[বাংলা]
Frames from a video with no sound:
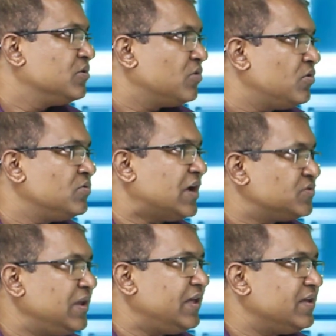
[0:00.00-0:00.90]
তখন
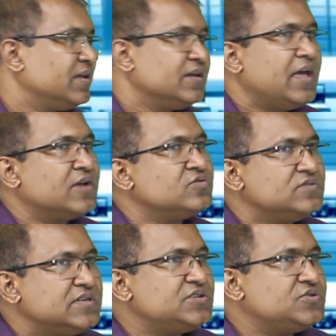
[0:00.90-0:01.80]
আসলেই একজন
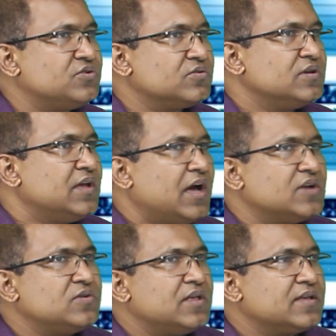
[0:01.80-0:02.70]
চিকিৎসক
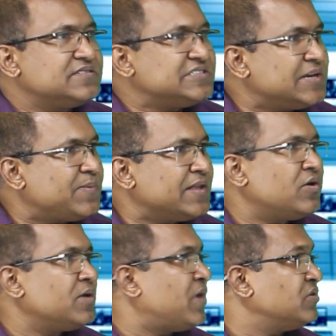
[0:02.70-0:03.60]
আসলে সেবা
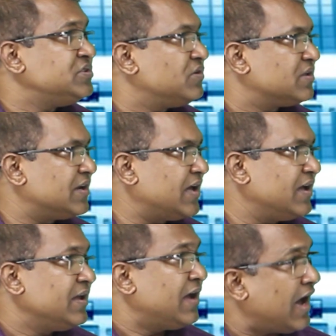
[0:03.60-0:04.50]
দেওয়ার মানসিকতাটা
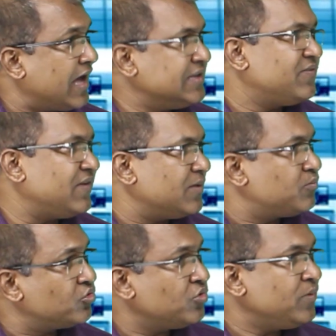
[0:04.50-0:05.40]
হারিয়ে ফেলে
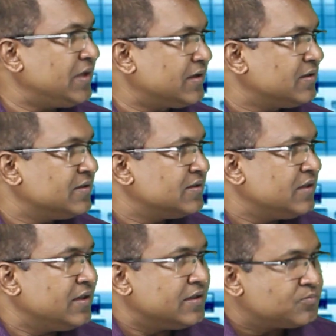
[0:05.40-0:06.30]
প্রথমেই
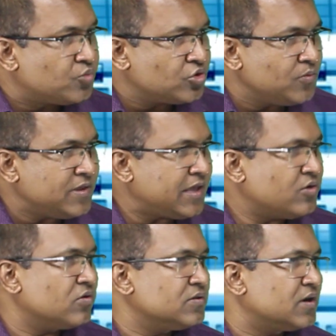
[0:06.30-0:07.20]
প্রথমেই এই
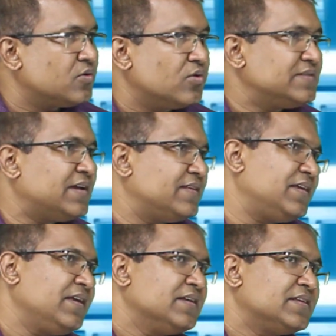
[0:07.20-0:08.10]
ঘটনাটা ঘটে যায়
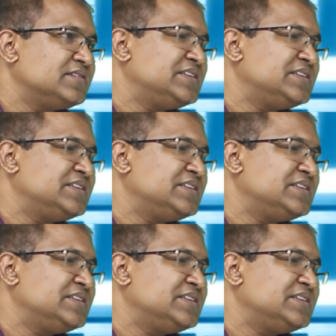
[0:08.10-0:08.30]
যে তার